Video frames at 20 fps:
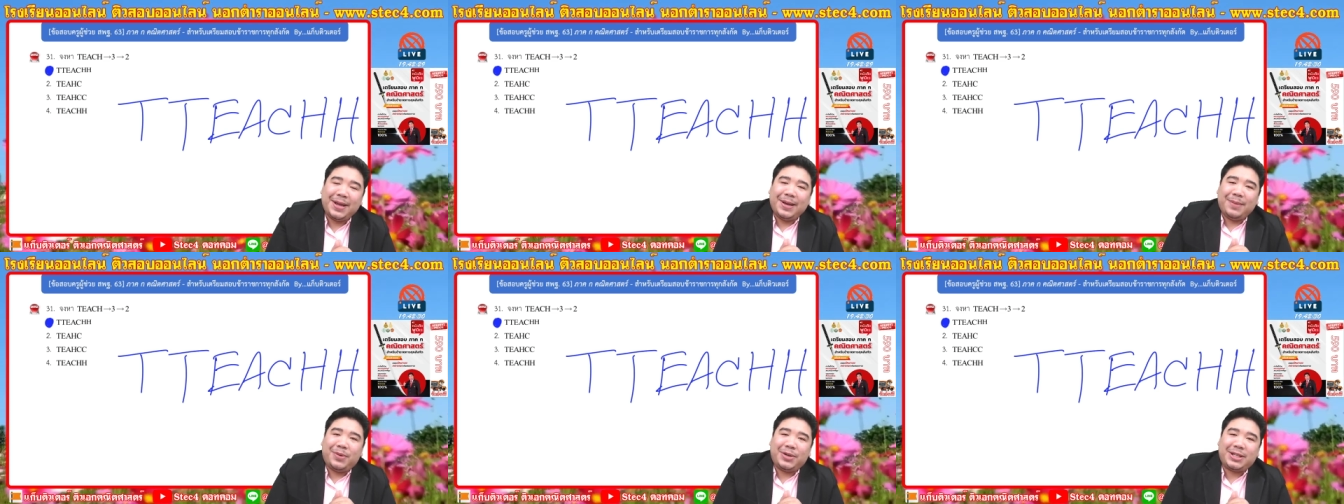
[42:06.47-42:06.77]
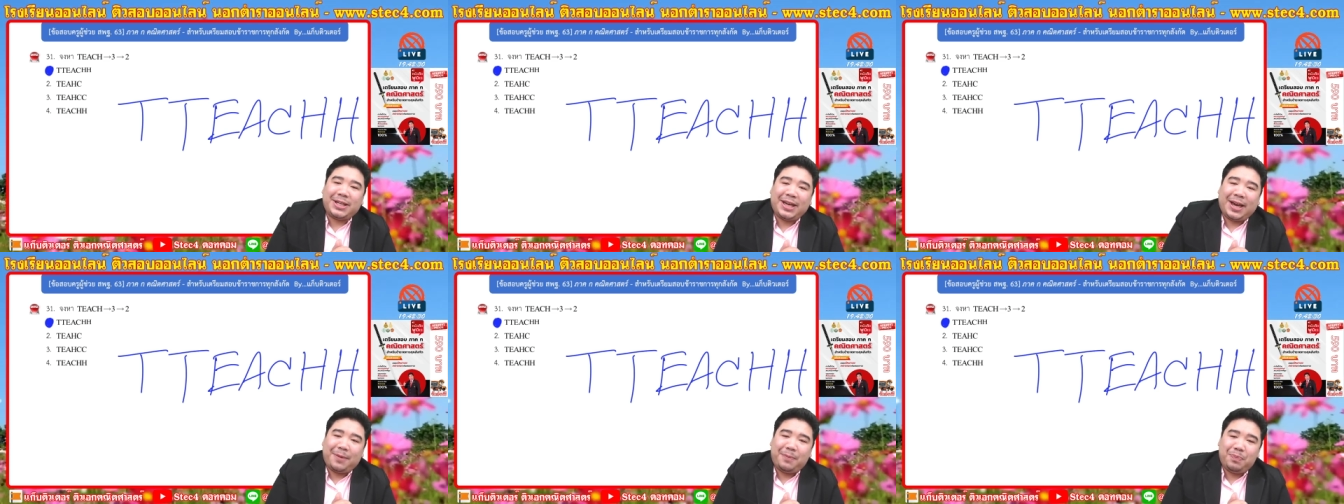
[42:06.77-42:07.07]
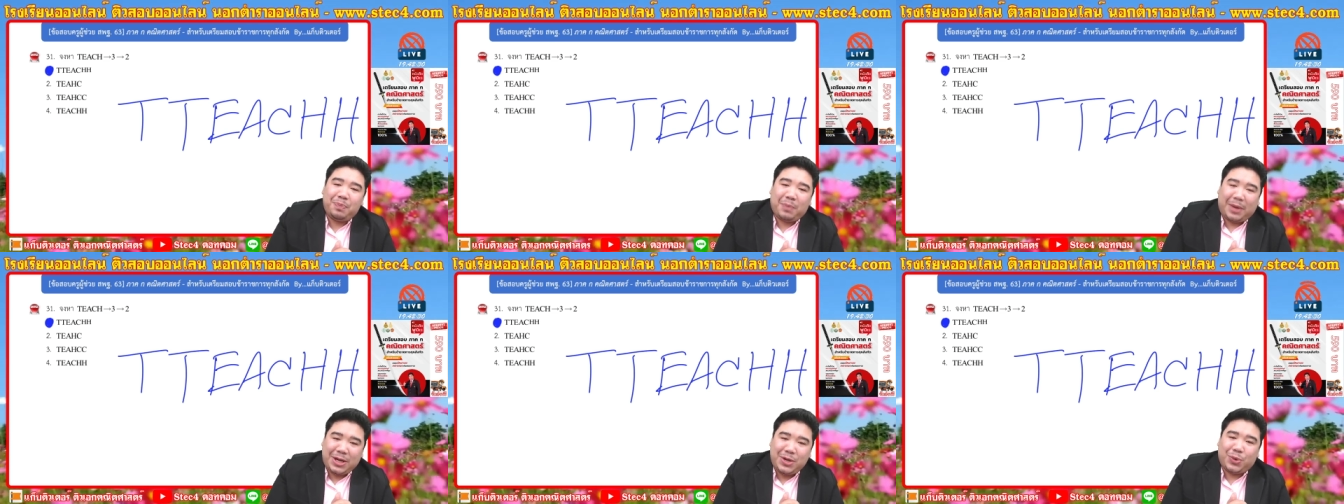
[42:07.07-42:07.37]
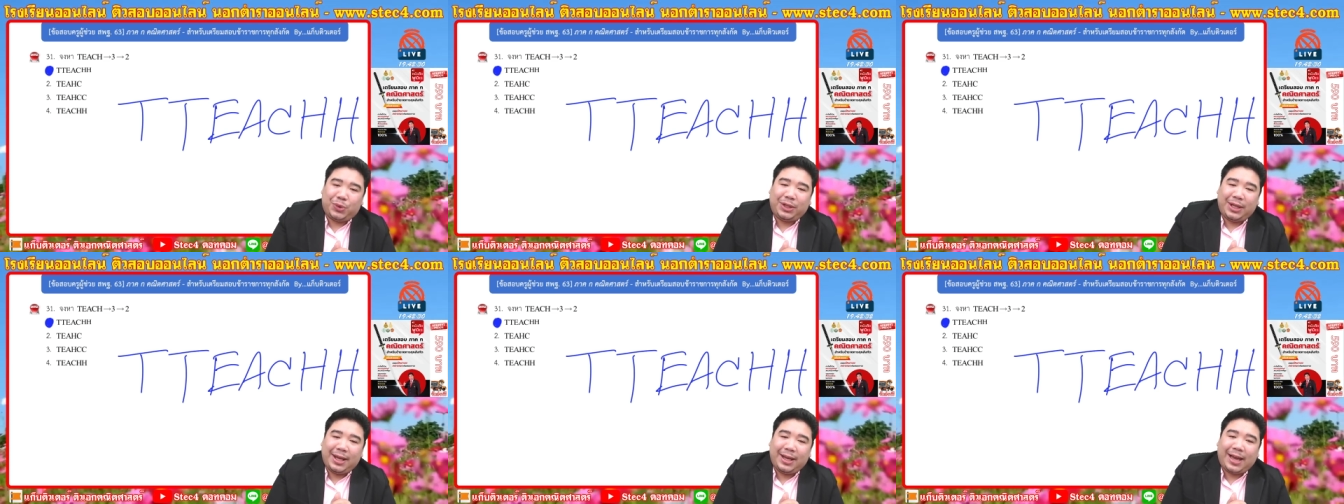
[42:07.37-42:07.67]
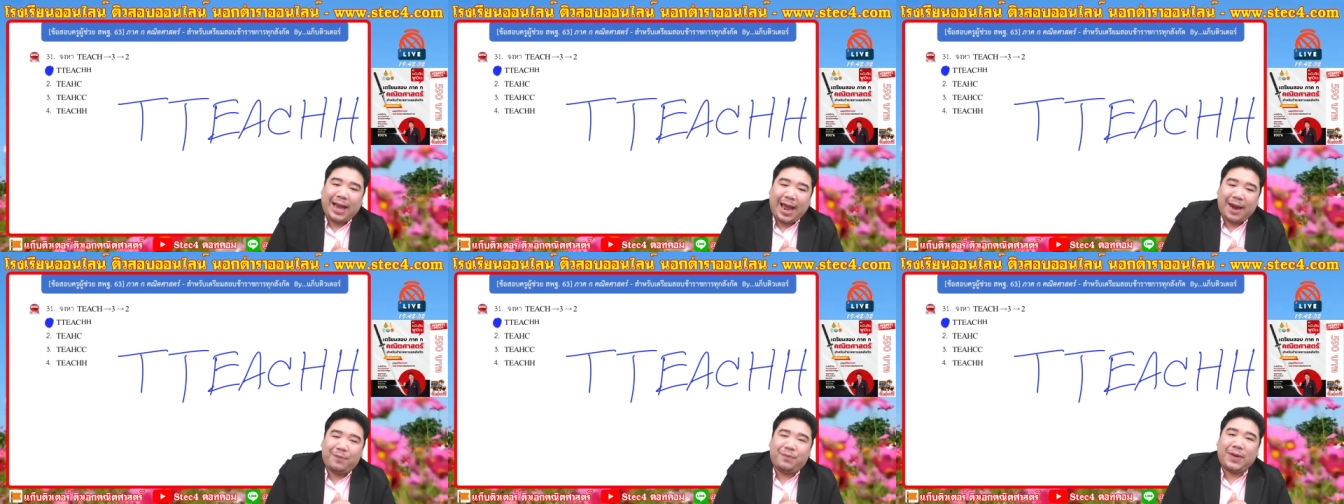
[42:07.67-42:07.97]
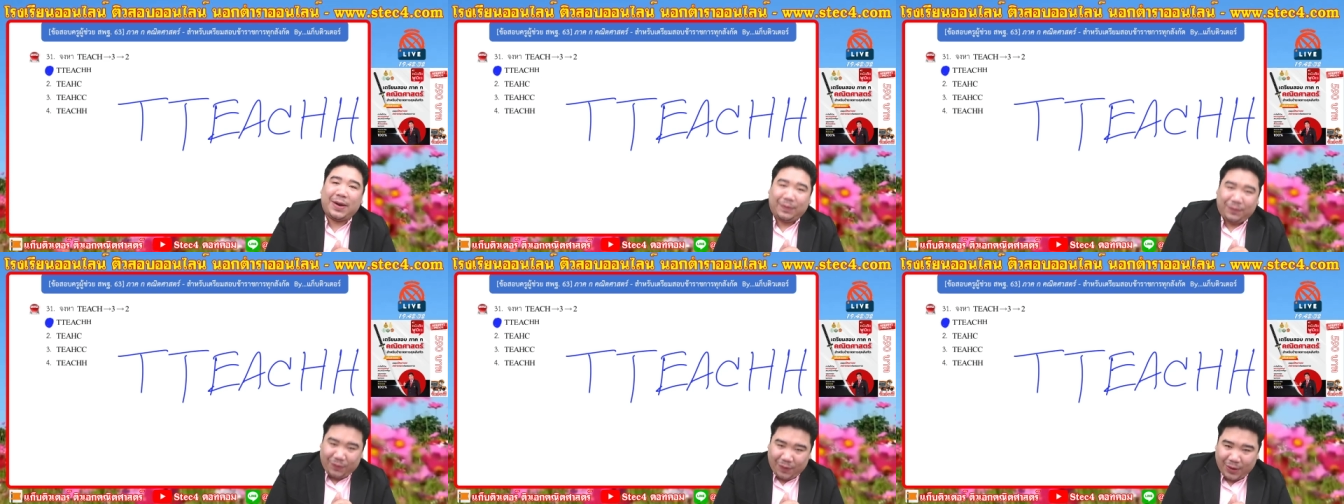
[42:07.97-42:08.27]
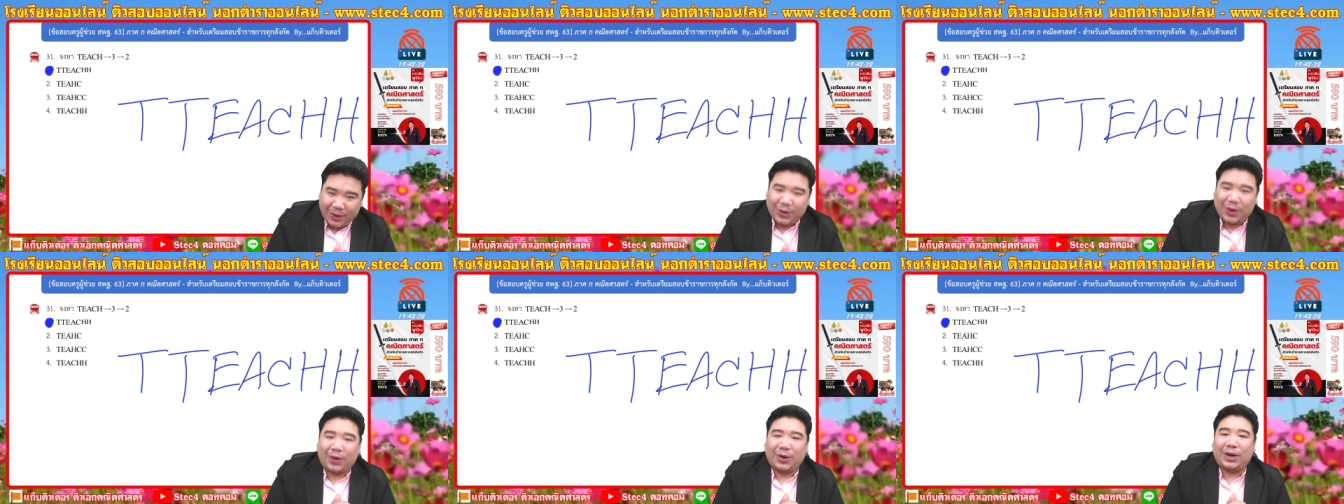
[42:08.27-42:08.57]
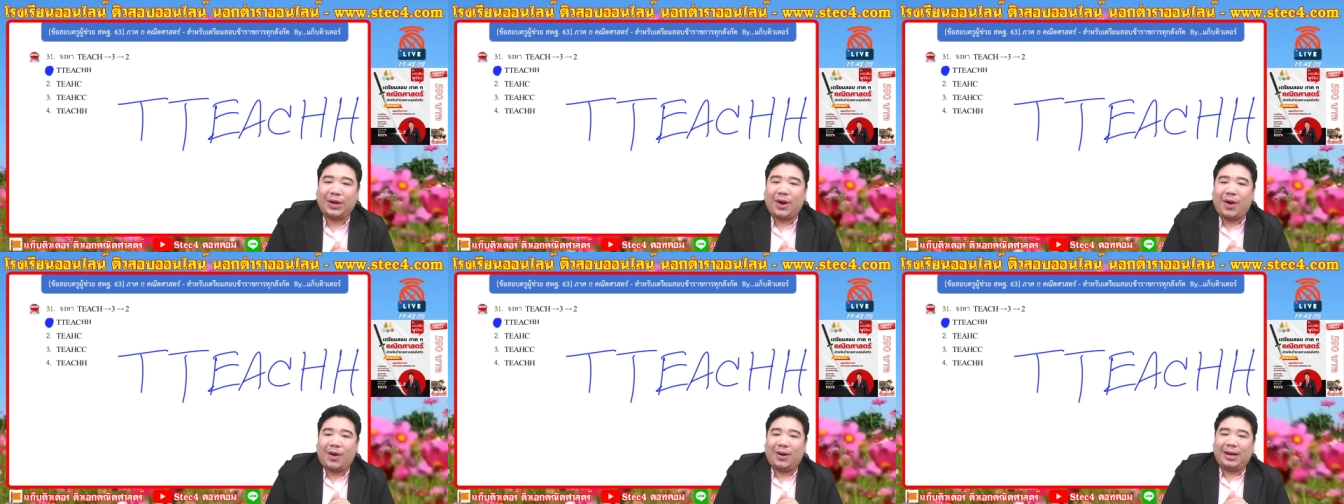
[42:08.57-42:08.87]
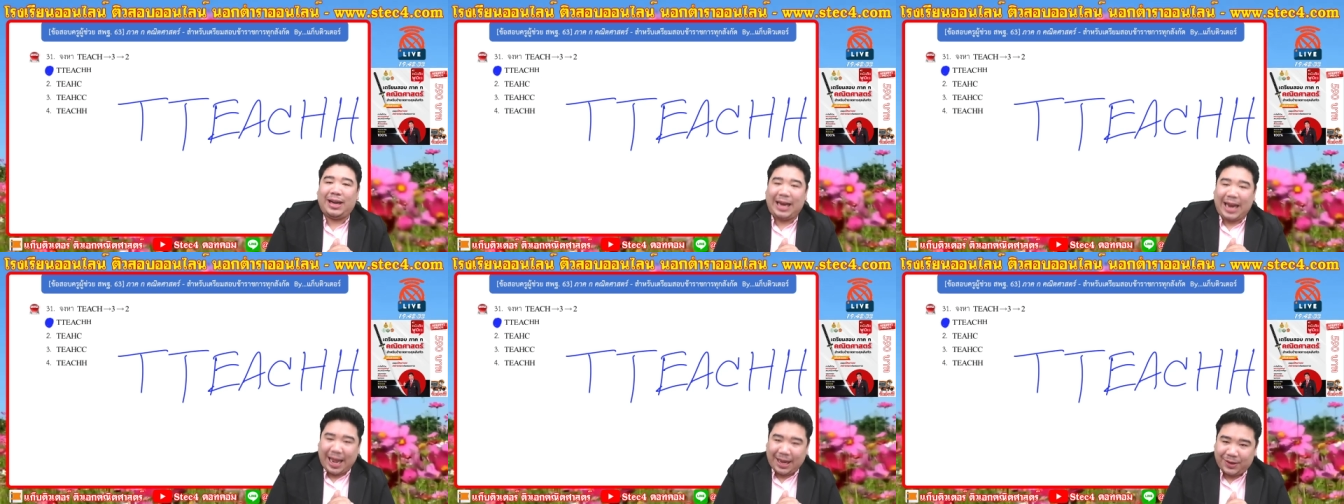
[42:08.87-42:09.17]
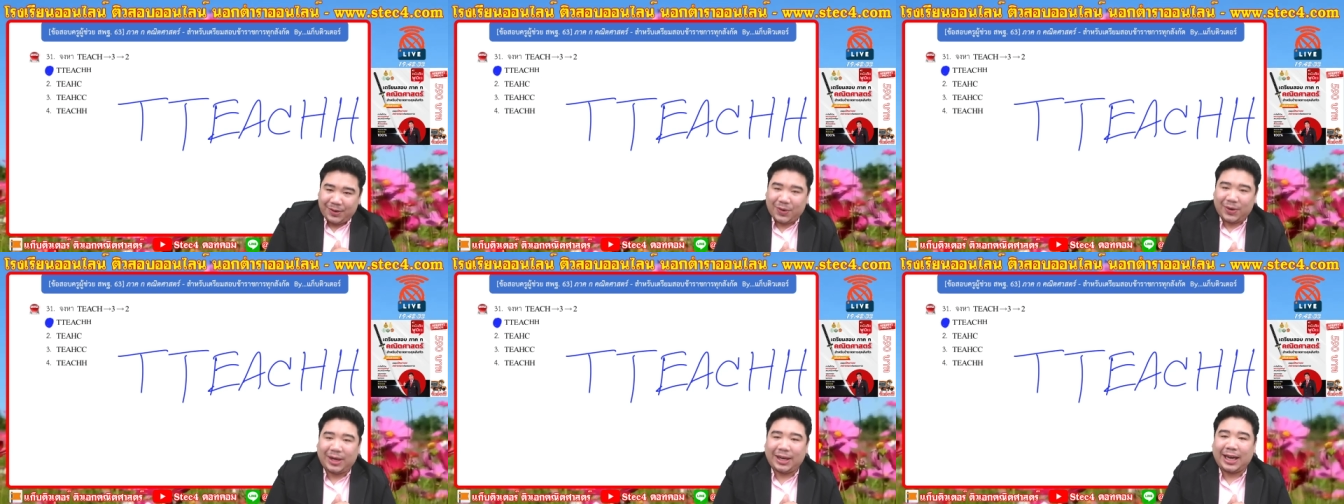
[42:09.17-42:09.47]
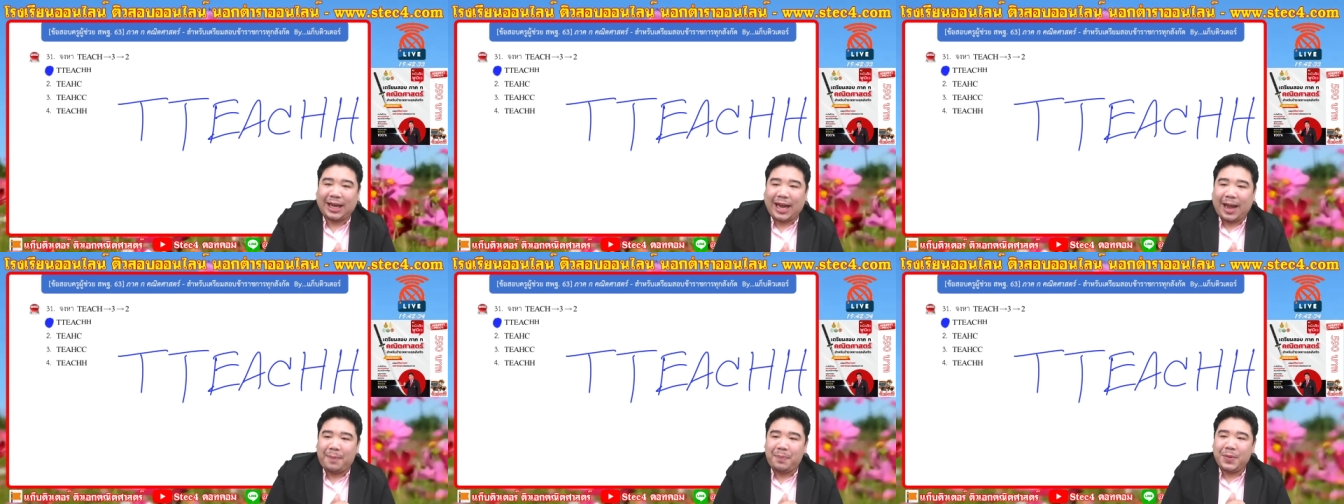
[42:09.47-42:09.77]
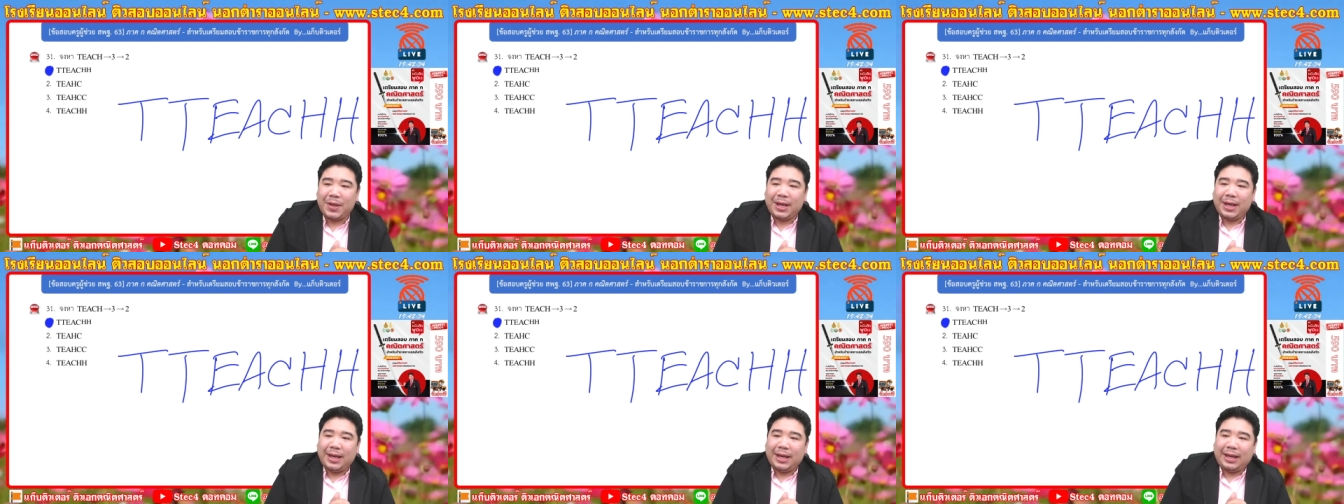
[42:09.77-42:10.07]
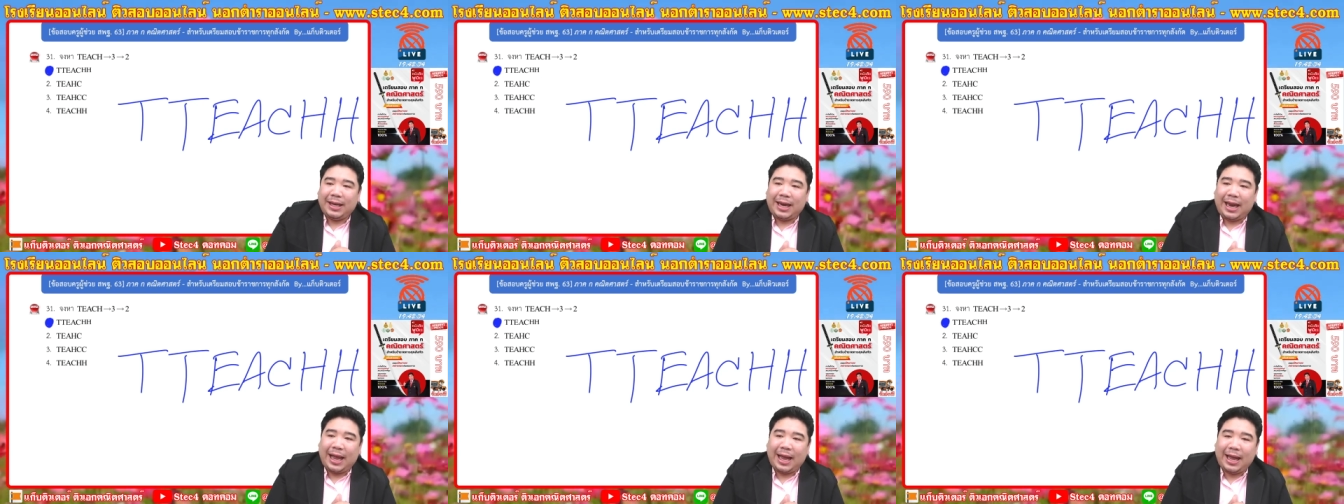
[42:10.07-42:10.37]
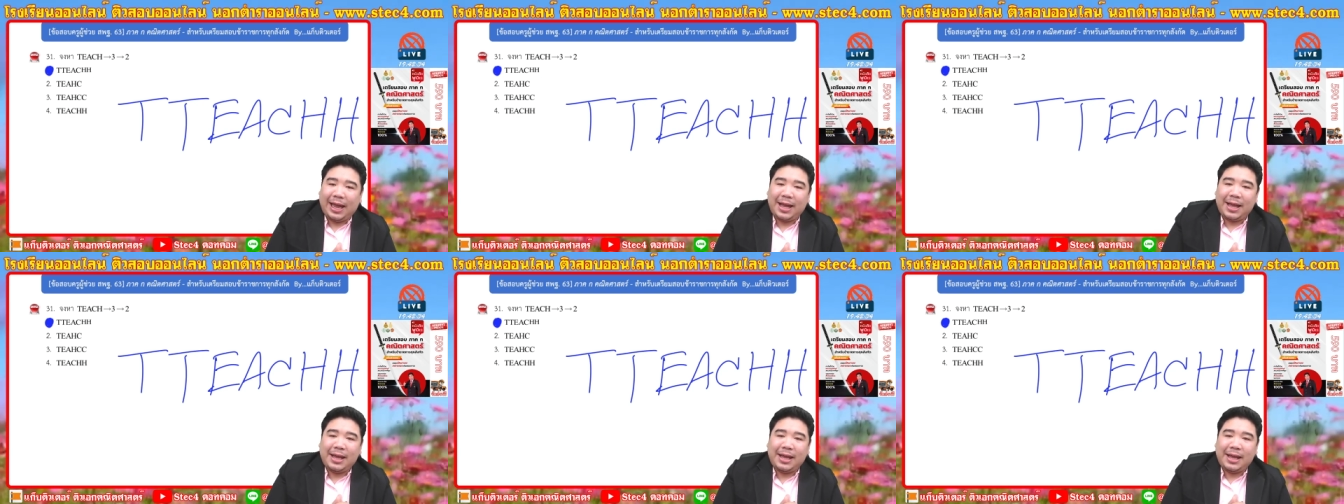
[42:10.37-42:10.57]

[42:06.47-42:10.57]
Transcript: เพราะฉะนั้นมันอยู่ที่การฝึกฝนของน้อง ๆ หลาย ๆ คนนะครับ นะ